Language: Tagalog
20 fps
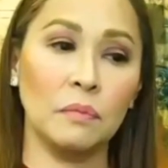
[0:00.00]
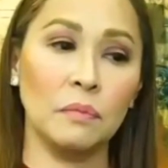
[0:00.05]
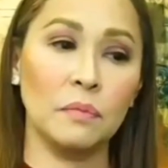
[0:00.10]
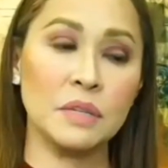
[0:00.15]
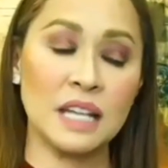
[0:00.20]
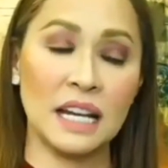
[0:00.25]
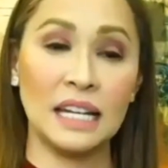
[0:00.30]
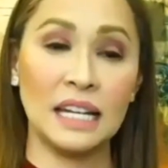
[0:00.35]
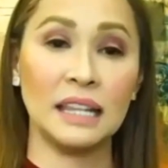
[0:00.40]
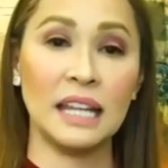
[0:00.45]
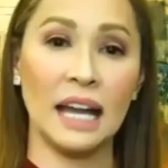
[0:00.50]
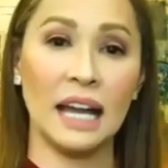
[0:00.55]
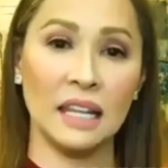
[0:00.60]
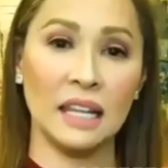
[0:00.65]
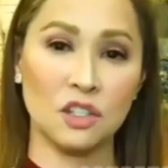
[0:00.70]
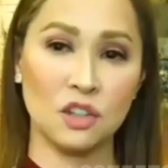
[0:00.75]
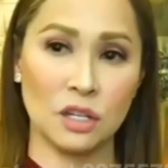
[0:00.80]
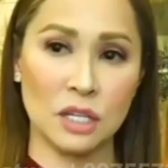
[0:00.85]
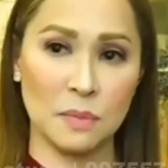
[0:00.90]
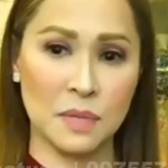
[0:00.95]
salita ng
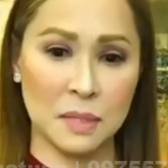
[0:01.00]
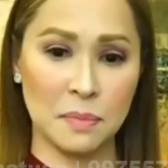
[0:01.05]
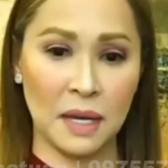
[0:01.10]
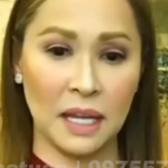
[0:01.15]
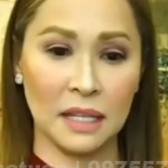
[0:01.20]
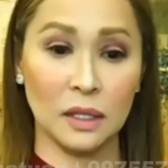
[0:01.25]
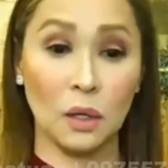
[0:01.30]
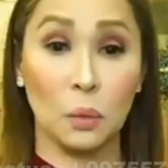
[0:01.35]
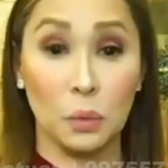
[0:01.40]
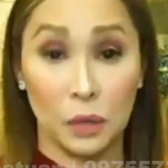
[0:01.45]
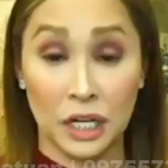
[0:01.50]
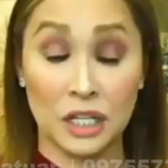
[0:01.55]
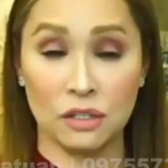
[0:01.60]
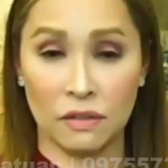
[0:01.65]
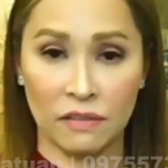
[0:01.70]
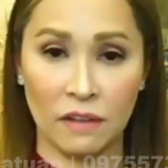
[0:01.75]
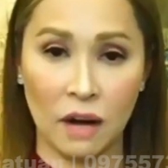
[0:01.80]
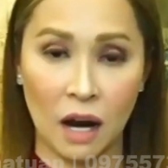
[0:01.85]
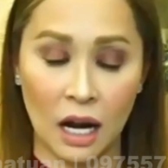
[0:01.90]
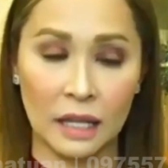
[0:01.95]
Diyos, ibig sabihin the words
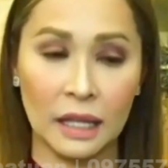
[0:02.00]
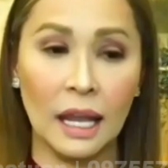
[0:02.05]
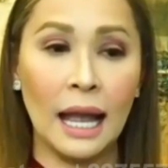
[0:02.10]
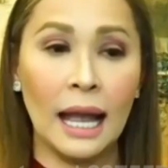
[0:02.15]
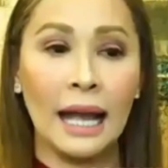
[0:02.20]
of God.